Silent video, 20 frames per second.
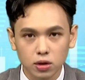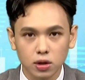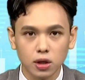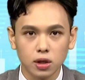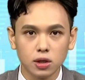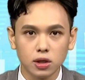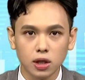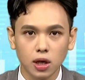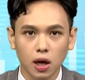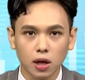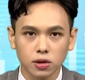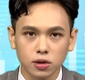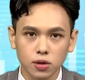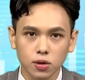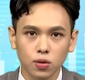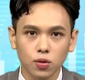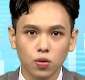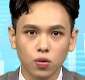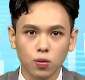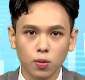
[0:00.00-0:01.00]
跌下来，这
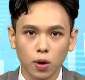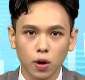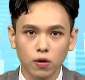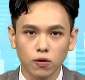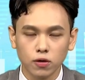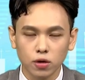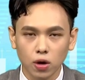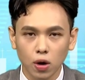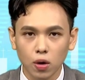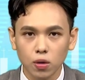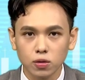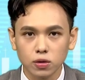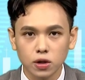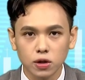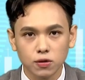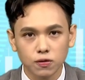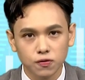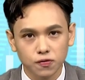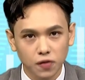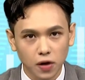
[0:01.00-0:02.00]
种股票空
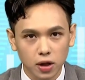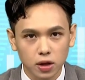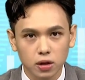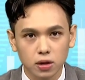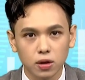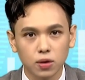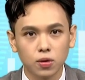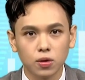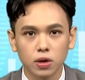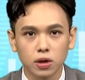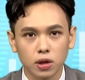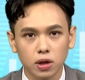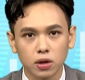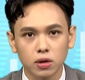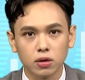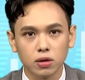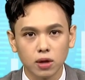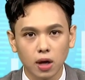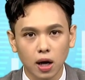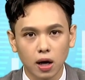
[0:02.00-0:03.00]
间反而会更
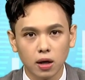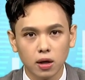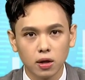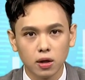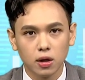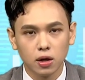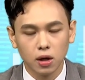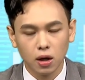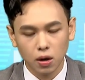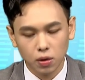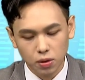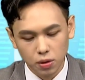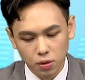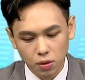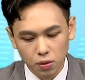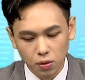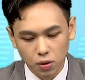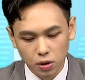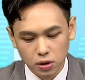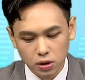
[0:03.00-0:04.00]
大哦。因为
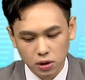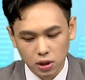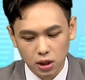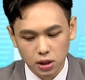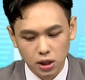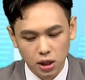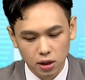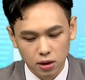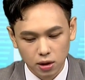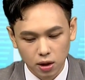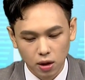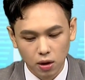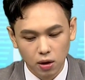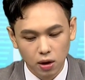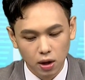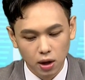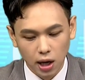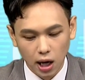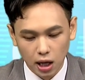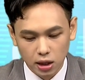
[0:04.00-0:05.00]
我一直在强调，
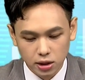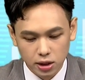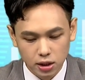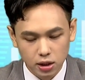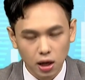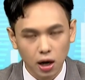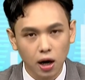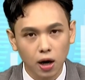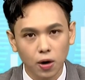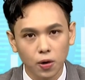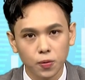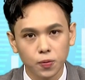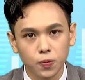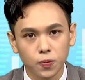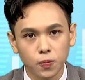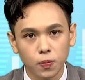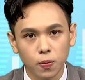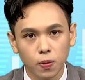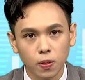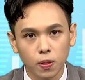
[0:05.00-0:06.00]
行情好，
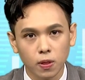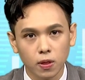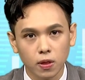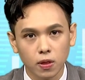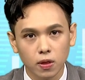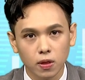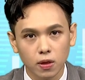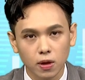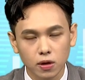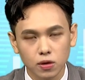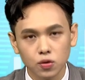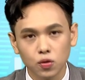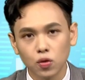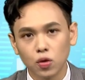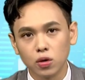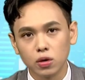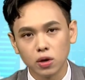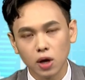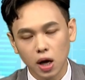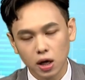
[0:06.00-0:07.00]
但是
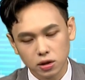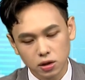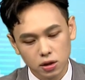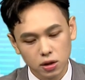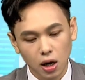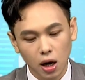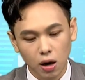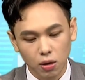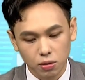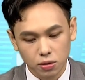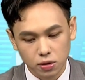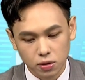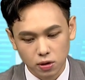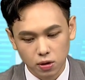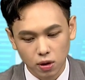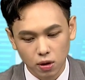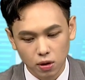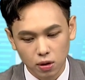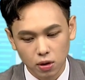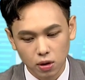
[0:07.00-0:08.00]
我行情好的时
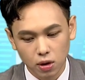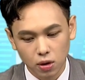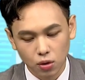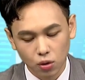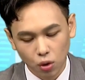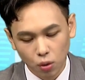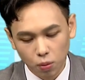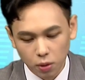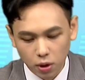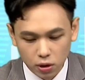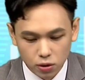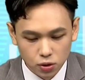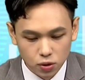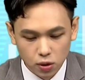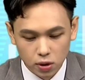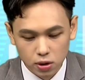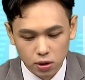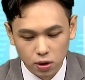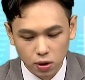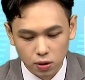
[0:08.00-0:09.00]
候，我们要
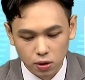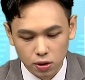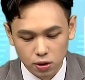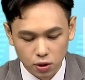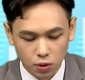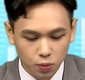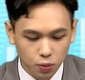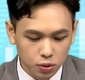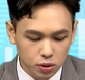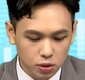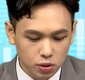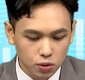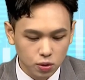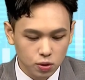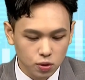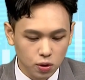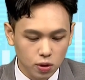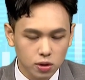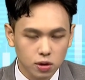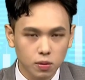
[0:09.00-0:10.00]
追求的就不是说
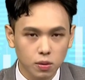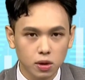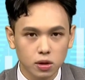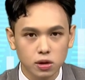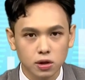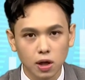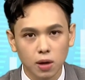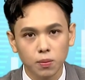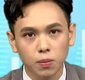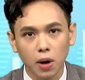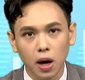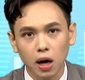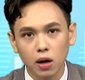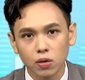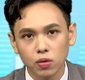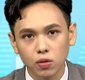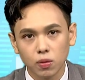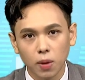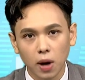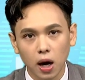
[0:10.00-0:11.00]
赚什么三趴
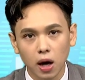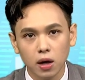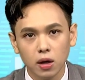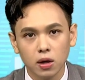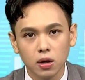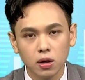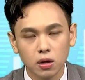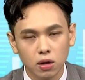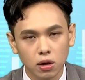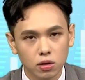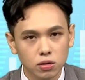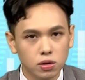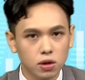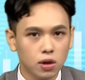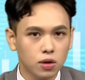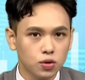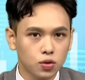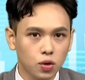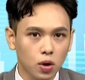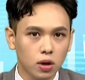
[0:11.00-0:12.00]
五趴，而是
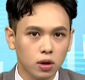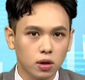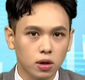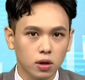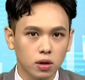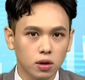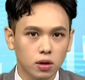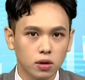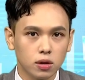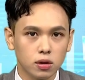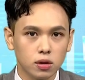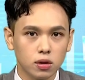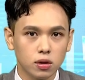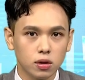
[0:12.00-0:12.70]
要赚个